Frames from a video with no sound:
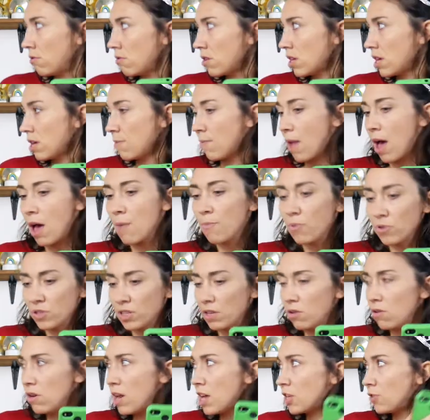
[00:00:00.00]
Ok, bah
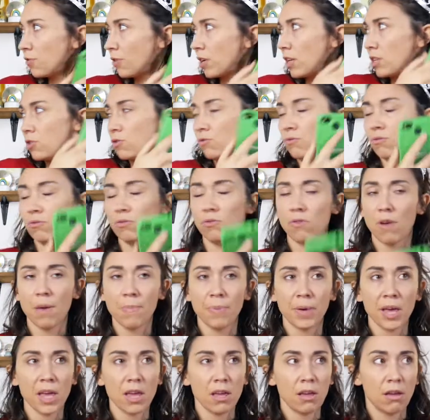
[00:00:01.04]
posez-le là, je ferai des sudoku
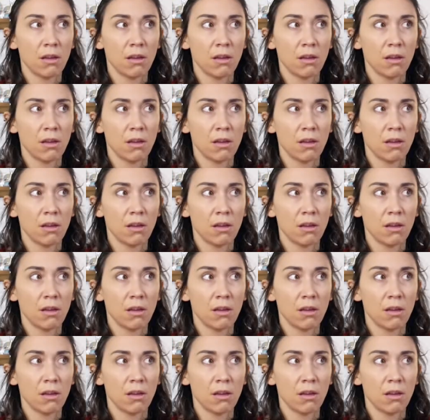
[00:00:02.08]
après.